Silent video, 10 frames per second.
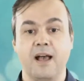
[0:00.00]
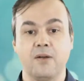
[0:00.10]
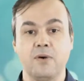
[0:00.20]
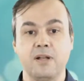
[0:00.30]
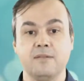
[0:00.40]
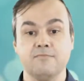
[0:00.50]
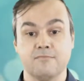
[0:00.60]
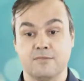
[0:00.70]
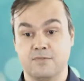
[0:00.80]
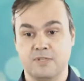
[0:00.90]

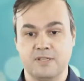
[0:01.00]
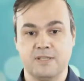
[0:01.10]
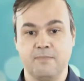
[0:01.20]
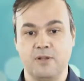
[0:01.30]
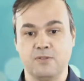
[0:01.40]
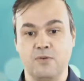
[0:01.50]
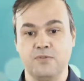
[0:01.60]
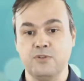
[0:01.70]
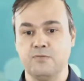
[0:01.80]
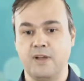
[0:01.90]
Agora, se você quiser pausar o
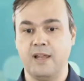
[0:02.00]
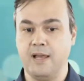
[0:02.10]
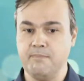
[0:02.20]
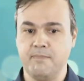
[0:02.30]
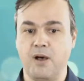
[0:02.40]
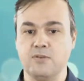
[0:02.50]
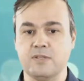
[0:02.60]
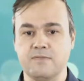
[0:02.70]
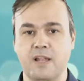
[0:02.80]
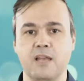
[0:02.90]
vídeo, vai lá,
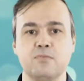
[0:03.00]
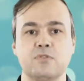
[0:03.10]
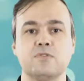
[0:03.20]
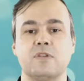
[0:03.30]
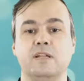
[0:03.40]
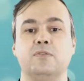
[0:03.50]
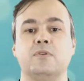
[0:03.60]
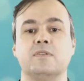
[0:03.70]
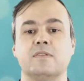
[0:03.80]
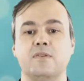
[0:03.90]
pausa, vai lá e busca os
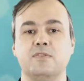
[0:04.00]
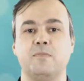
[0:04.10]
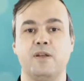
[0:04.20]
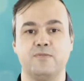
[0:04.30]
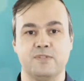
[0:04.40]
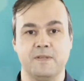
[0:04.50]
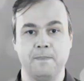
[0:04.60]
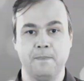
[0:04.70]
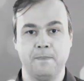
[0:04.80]
canetões. Eu espero você.